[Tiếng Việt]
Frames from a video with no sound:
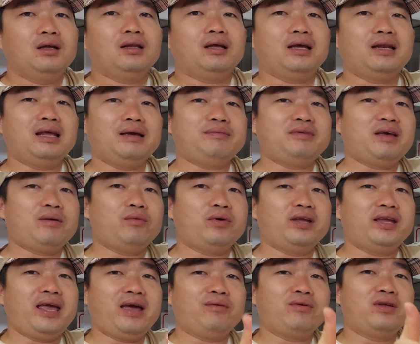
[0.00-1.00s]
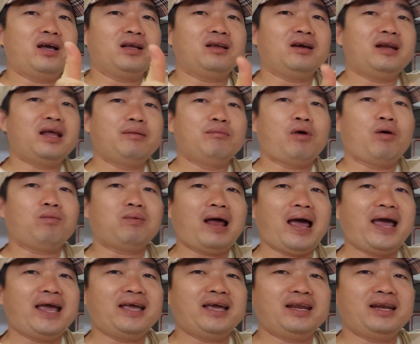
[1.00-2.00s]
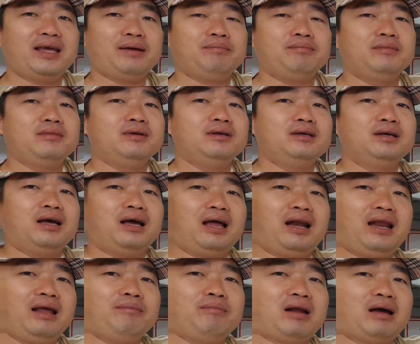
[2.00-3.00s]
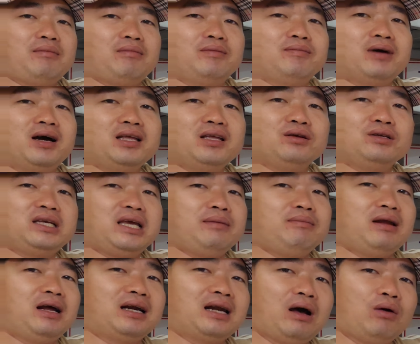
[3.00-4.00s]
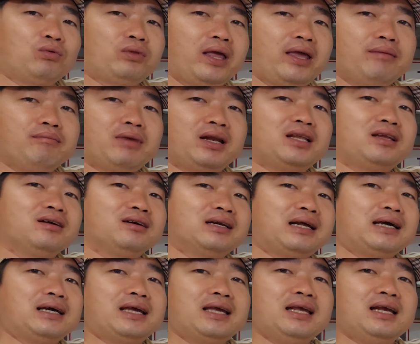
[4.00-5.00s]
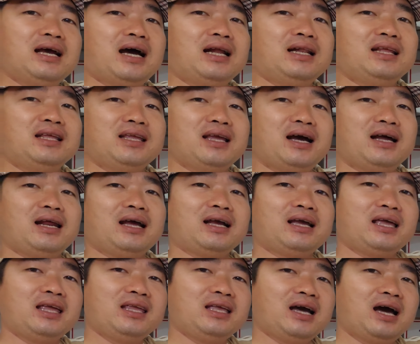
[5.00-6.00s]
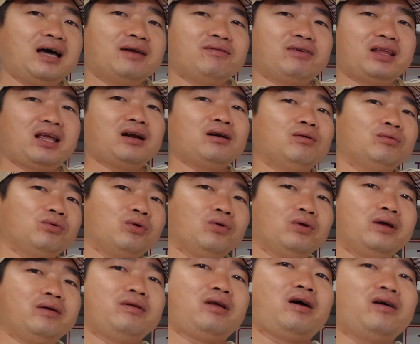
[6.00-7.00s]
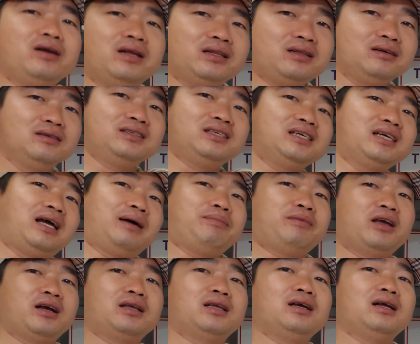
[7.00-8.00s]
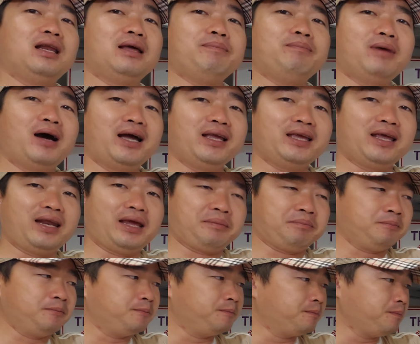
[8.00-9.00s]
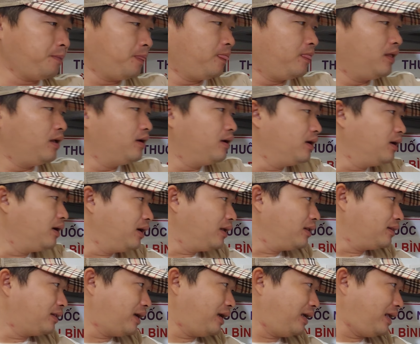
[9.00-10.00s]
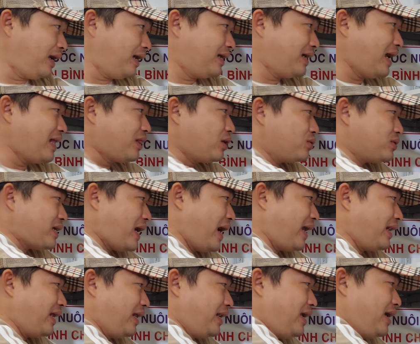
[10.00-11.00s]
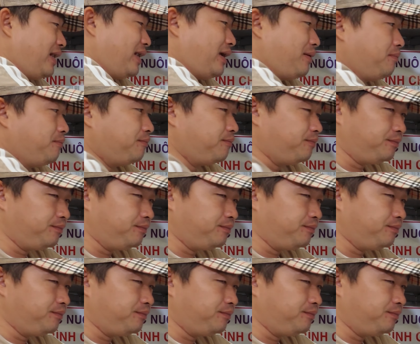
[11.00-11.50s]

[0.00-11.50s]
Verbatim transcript: thì anh em xem video nhớ cho điện một like nha anh em anh em nào mà mới vô xem lần đầu tiên mình chưa đăng ký kênh thì nhớ đăng ký kênh và nhấn nút chuông theo dõi để thường xuyên cập nhật những clip mới nha anh em thì hàng Katosan này nè anh em